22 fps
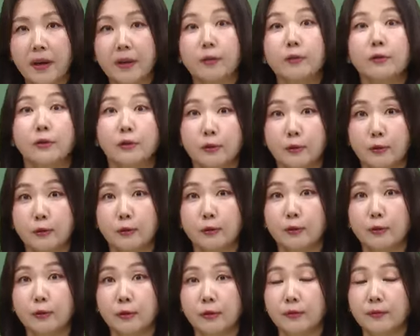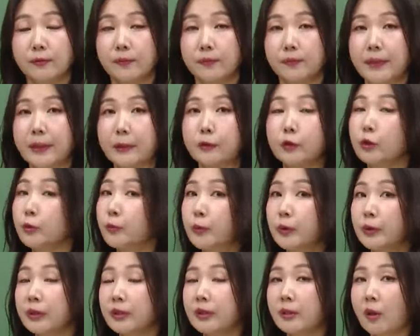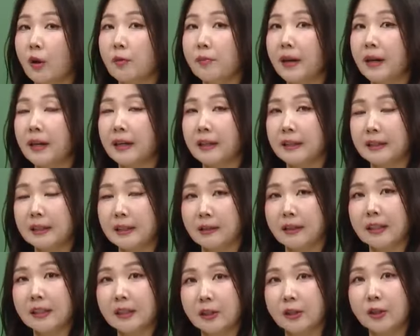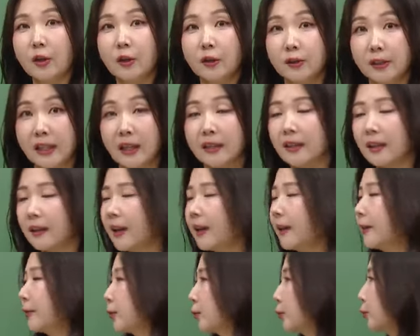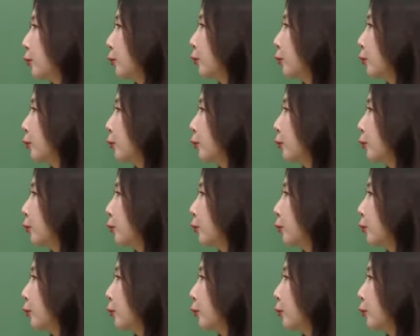이런 식으로 음, 배출물을 얼마까지 이렇게 측정을 탁탁 해가지고